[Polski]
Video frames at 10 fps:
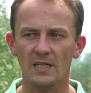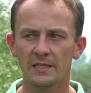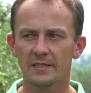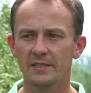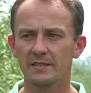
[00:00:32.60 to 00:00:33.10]

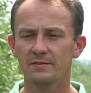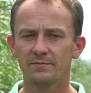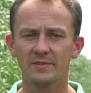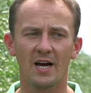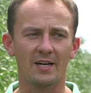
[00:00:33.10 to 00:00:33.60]
E,
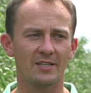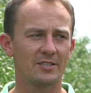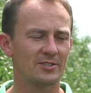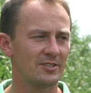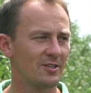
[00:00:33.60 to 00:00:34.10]
tak,
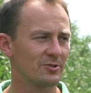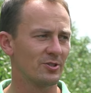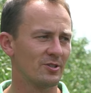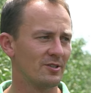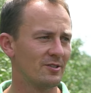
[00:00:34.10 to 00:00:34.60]
jeśli o
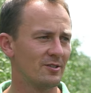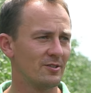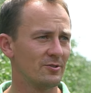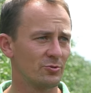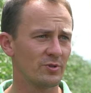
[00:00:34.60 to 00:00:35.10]
to
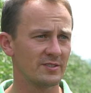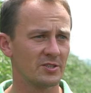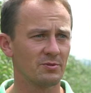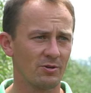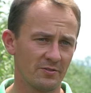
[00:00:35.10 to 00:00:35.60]
tu
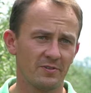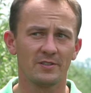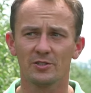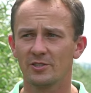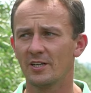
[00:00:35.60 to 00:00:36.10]
jesteśmy akurat w
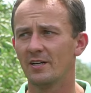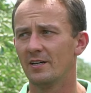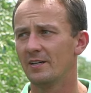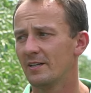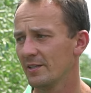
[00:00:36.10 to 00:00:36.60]

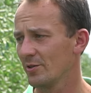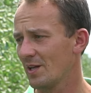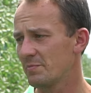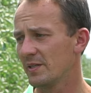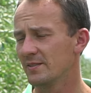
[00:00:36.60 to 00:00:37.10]
kwaterze
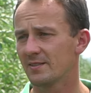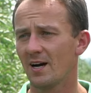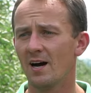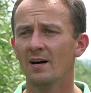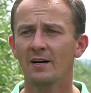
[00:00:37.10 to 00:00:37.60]
Retiona
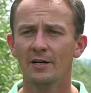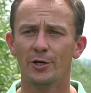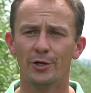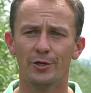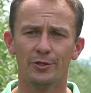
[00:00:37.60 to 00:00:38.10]
Prinsa.
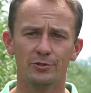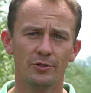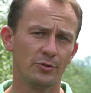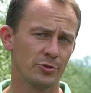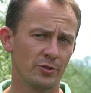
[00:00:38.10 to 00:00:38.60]
E,
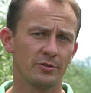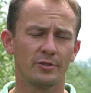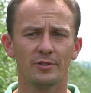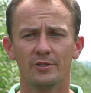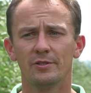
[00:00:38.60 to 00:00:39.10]
no już od
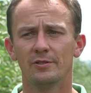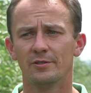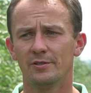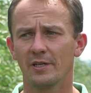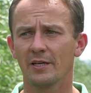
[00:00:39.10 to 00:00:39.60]
e,
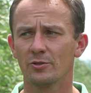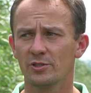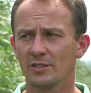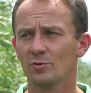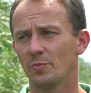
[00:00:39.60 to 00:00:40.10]

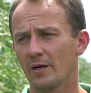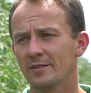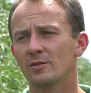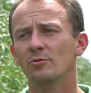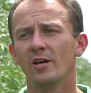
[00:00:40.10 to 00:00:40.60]
jakiegoś czasu
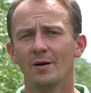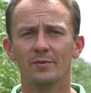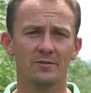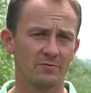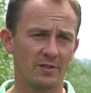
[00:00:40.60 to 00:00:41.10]
praktykujemy,